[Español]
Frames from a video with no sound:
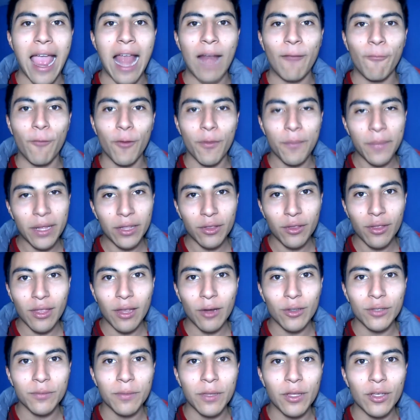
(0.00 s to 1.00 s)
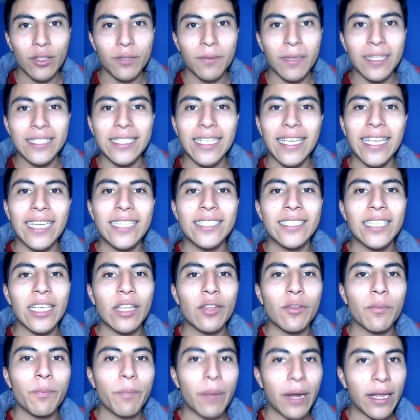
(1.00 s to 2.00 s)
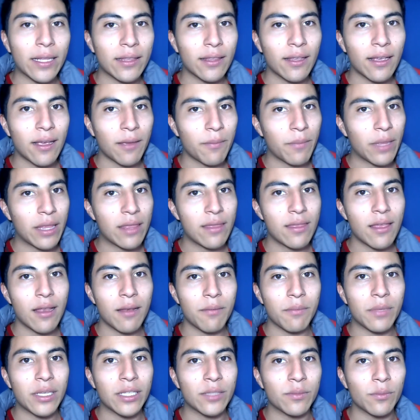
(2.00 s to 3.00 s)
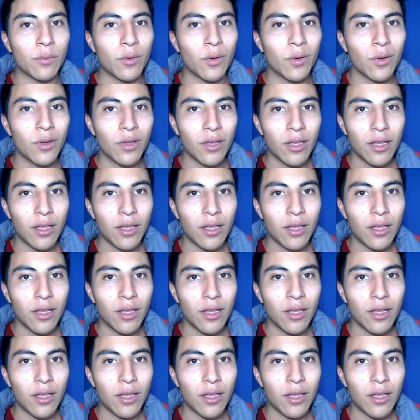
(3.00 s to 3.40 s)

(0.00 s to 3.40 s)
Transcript: El formato de los videos va a seguir siendo prácticamente el mismo,